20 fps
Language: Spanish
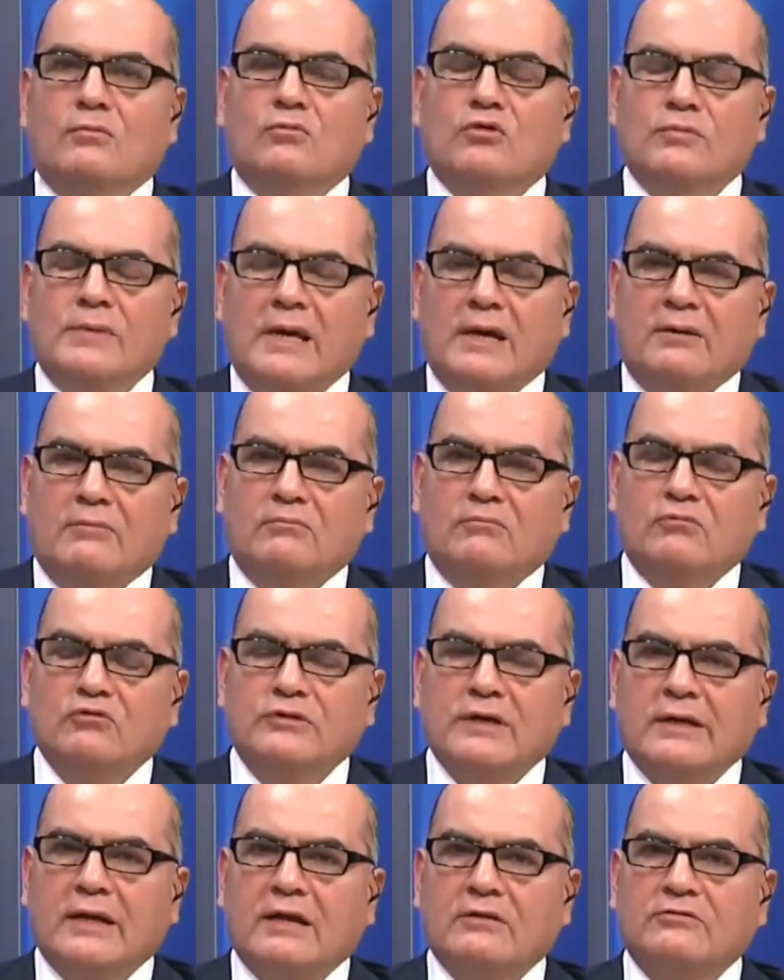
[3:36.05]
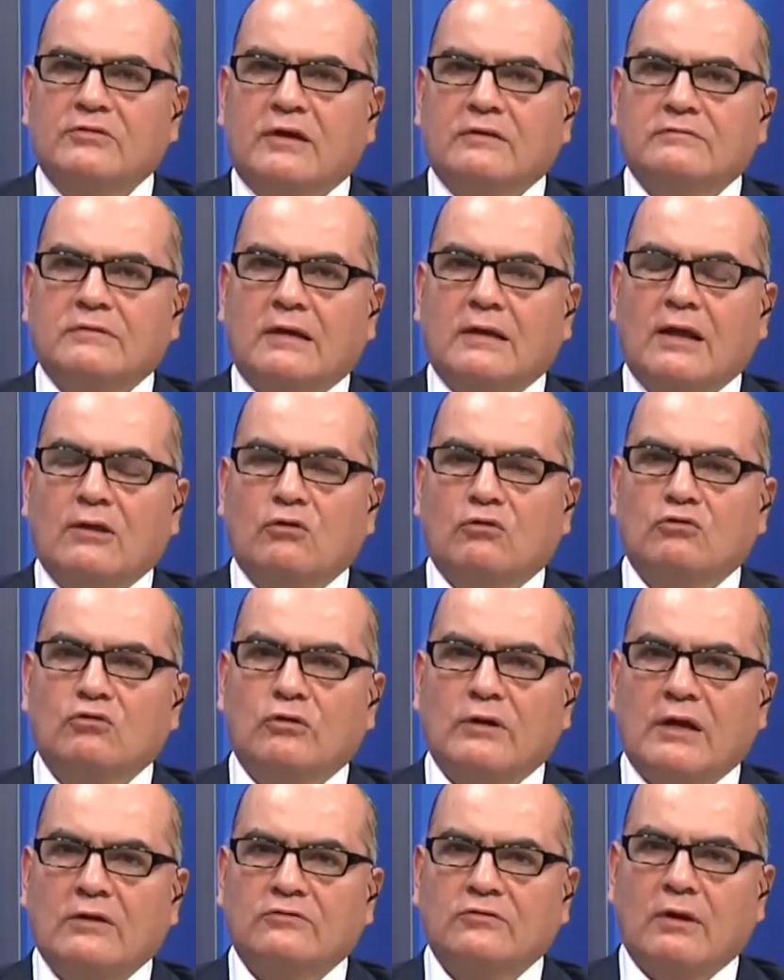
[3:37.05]
Muy bien, muchas gracias a la
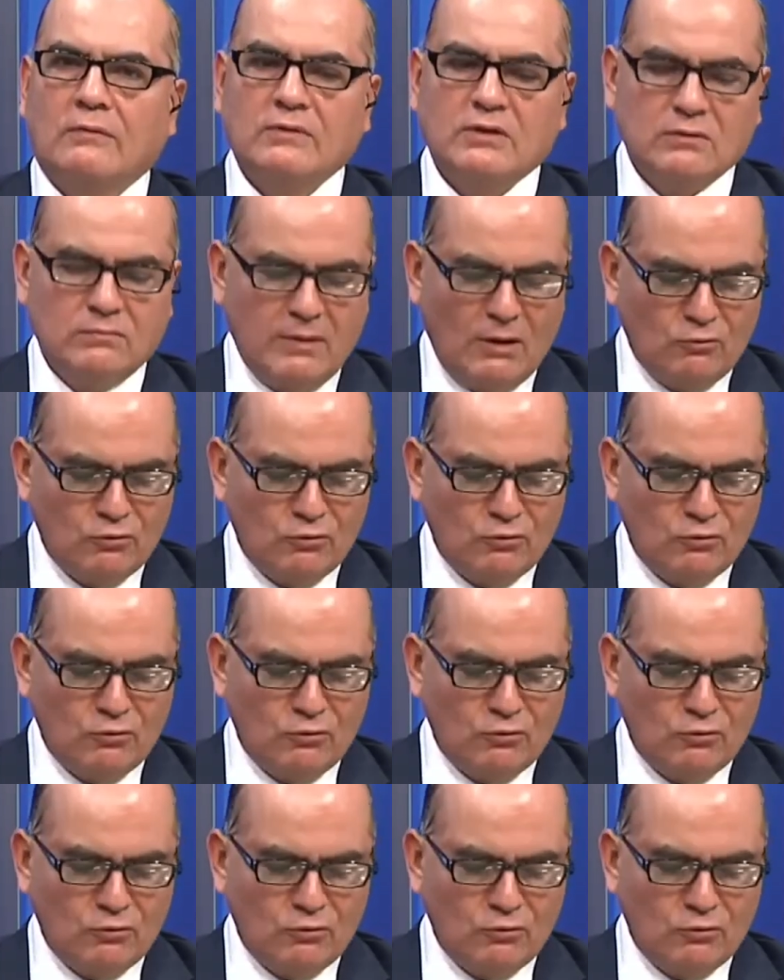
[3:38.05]
doctora Sabi